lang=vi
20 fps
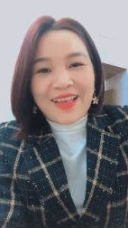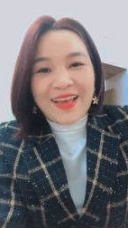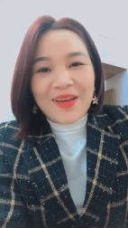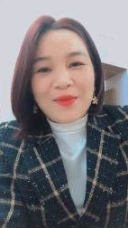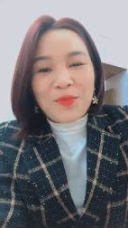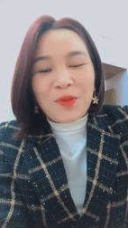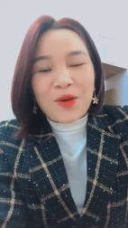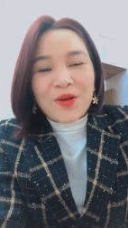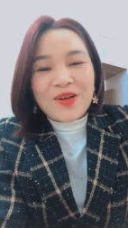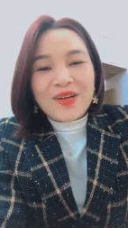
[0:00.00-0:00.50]

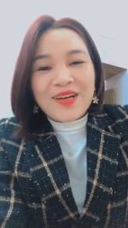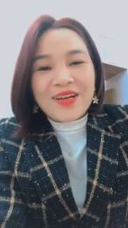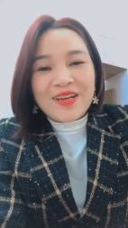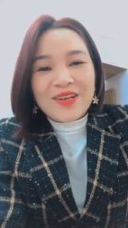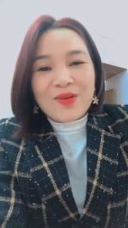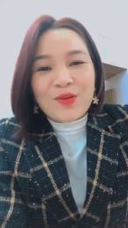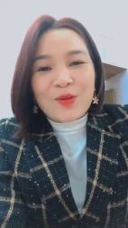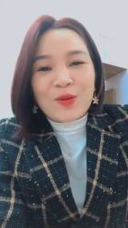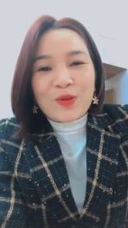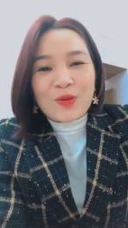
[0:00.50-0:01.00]
Thấy mọi
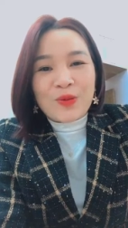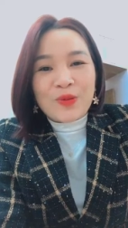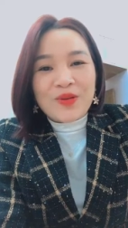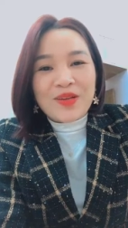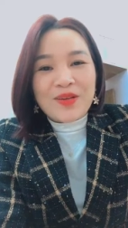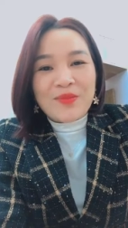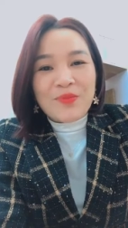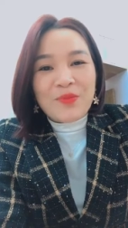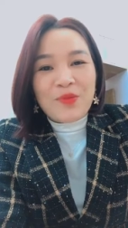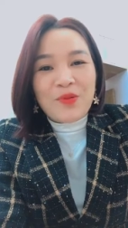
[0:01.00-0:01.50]
người đổ số
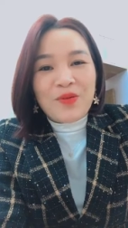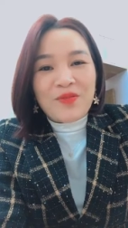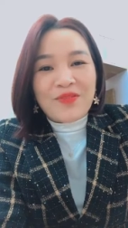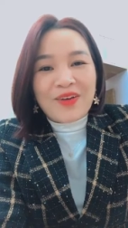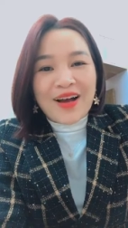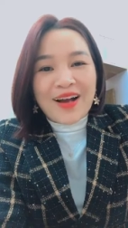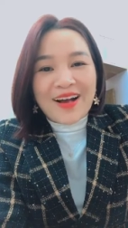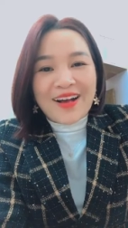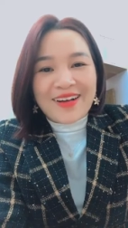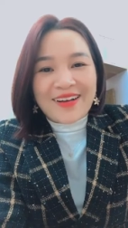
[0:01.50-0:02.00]
đi mua
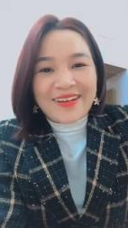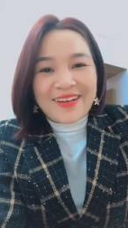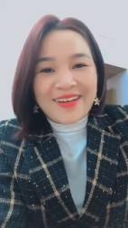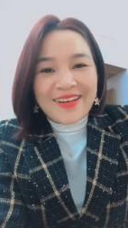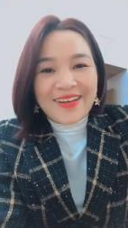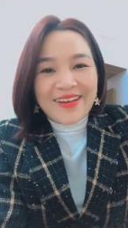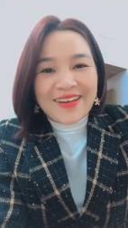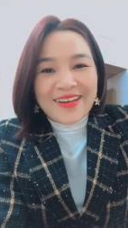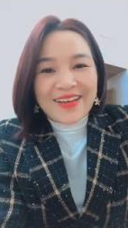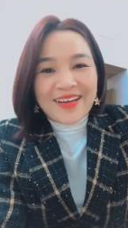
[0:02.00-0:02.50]
vàng
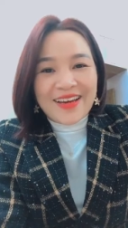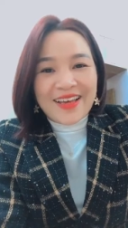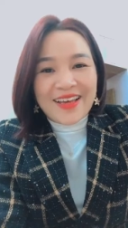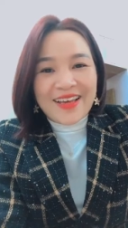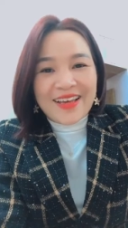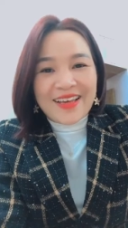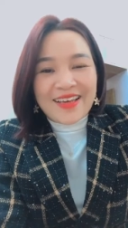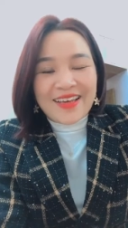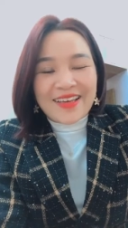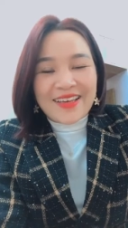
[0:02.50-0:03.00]

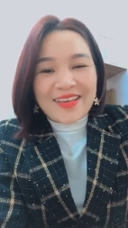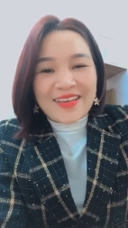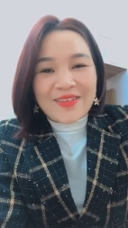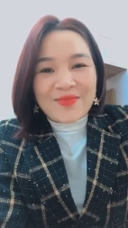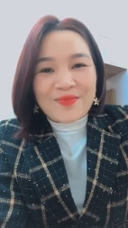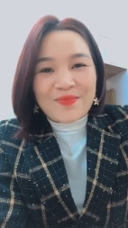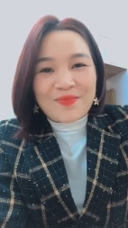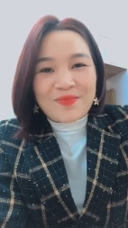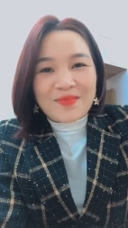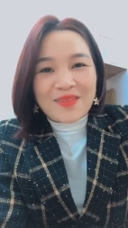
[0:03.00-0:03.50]
để
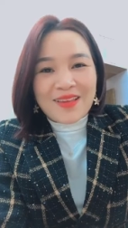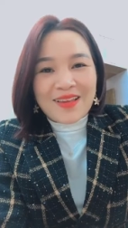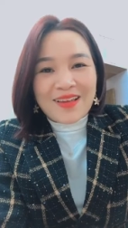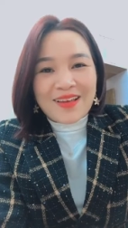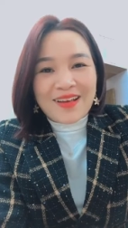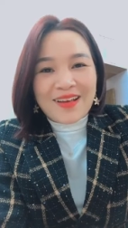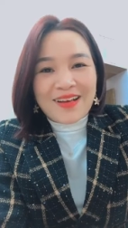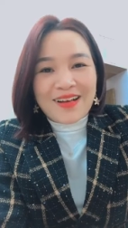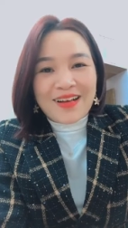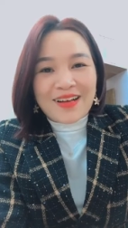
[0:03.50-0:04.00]

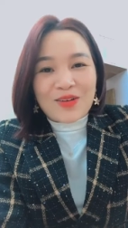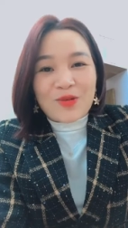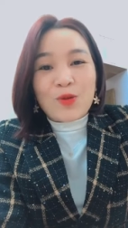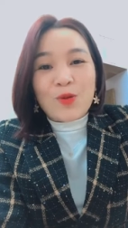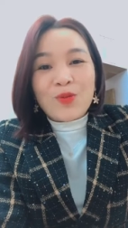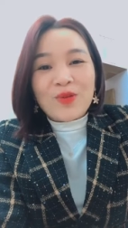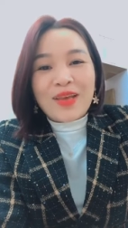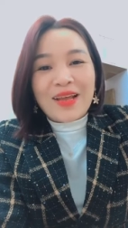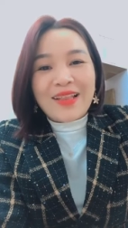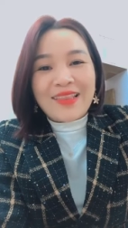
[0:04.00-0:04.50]

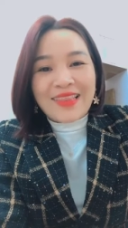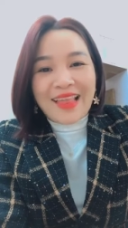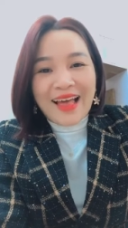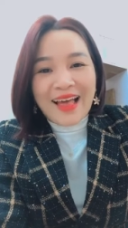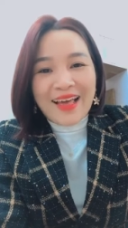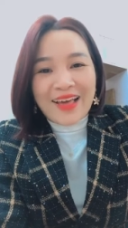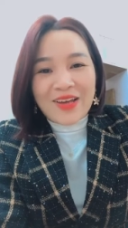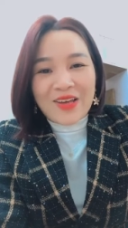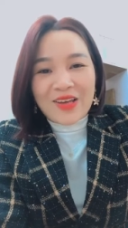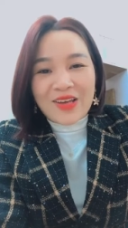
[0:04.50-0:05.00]
cúng thần
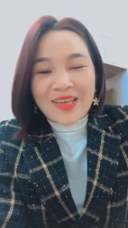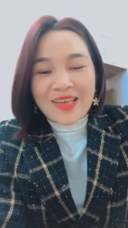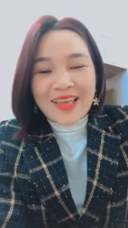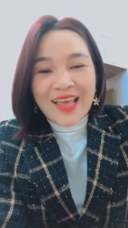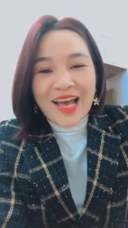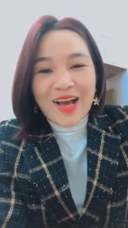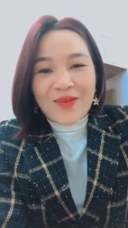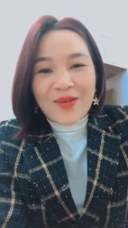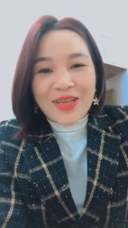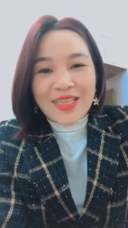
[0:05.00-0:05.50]
tài,
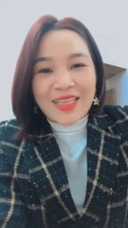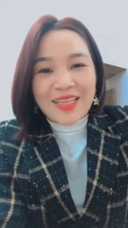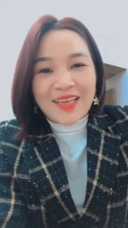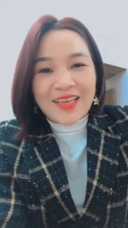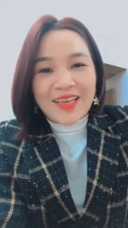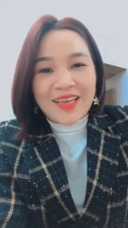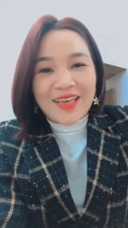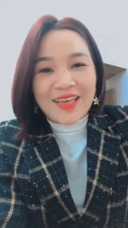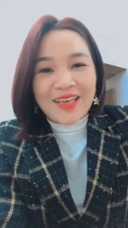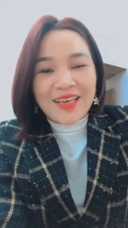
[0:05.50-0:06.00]
nhà anh
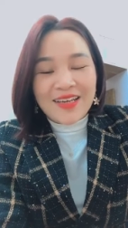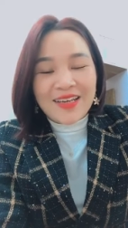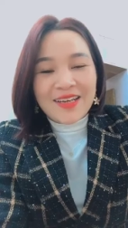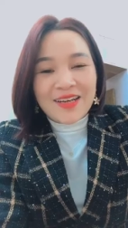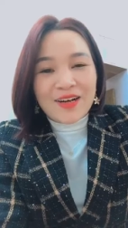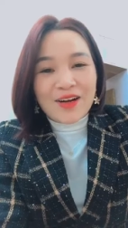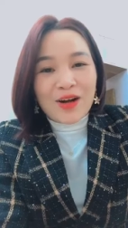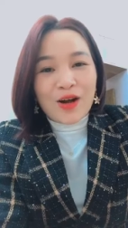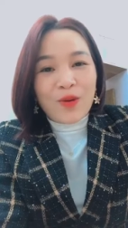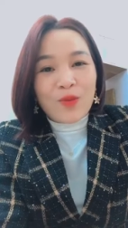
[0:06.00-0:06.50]
thì
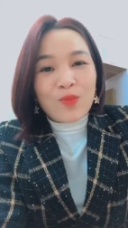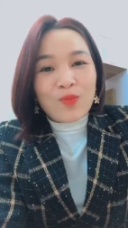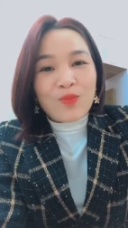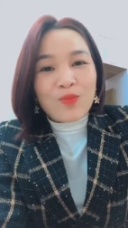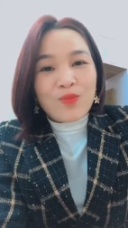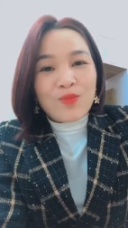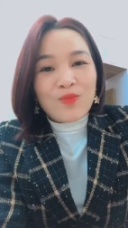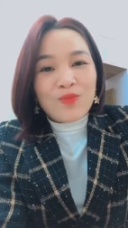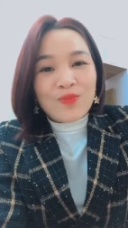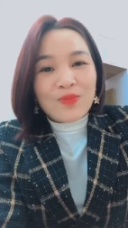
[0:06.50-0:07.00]

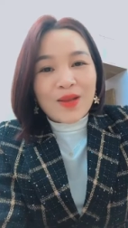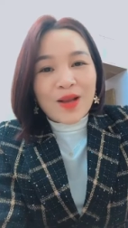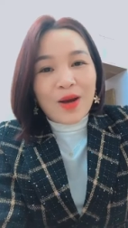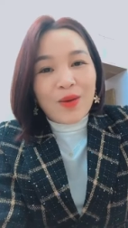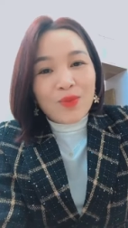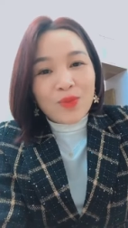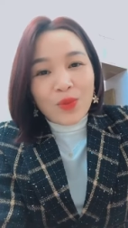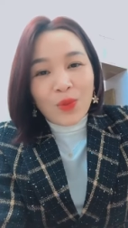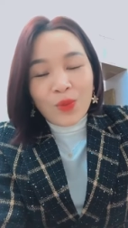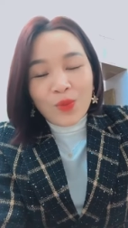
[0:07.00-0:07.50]
không
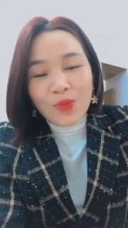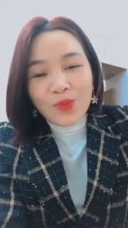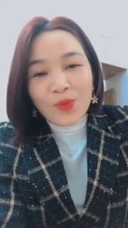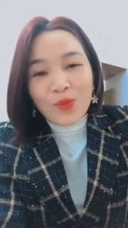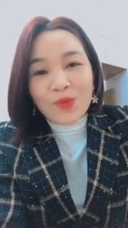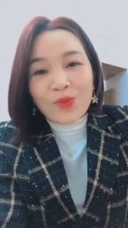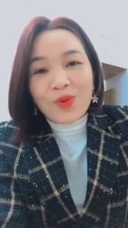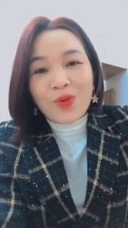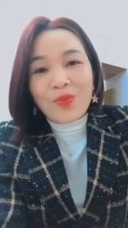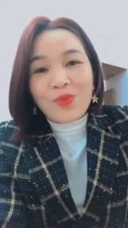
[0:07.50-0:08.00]
cúng,
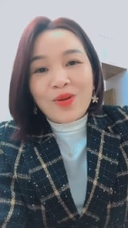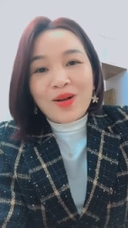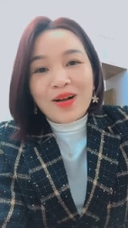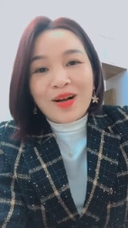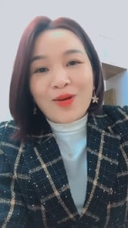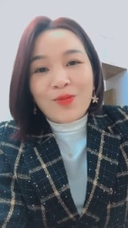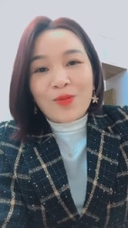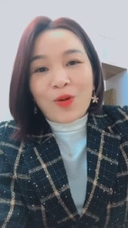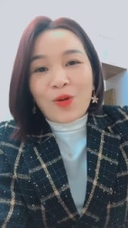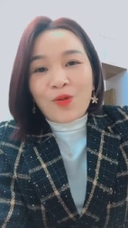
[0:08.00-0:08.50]

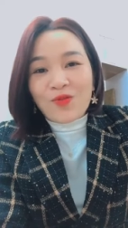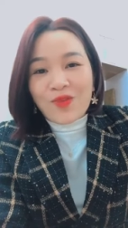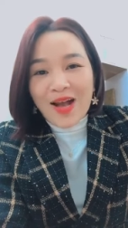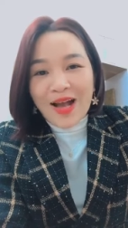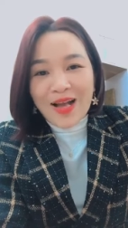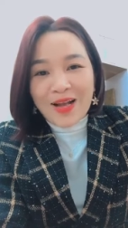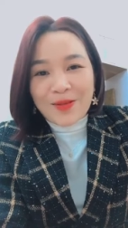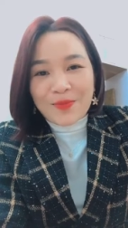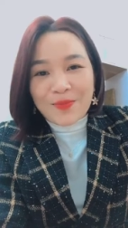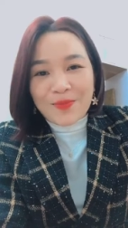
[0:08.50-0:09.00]
cũng không có
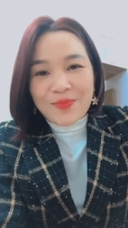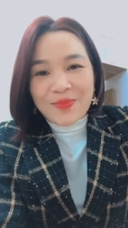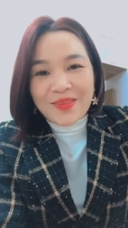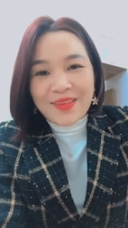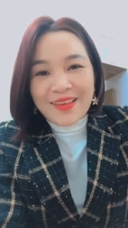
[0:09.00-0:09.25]
vàng.